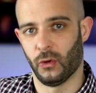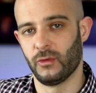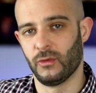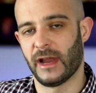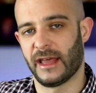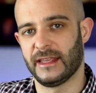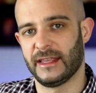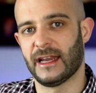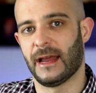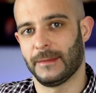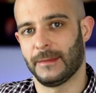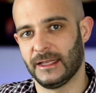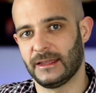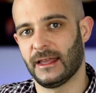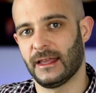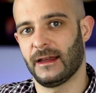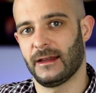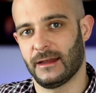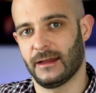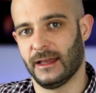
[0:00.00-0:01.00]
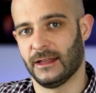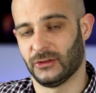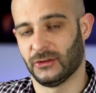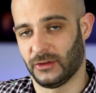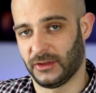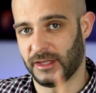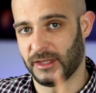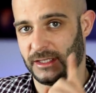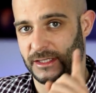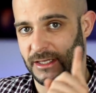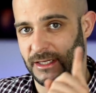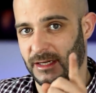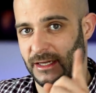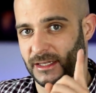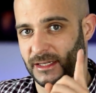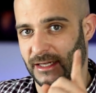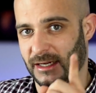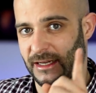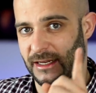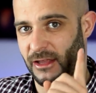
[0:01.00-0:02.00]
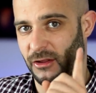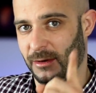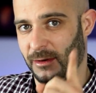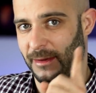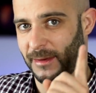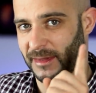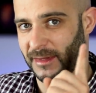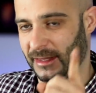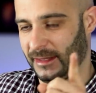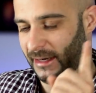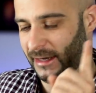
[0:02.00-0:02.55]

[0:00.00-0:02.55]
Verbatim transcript: una dinamita, entonces sí que sería doblemente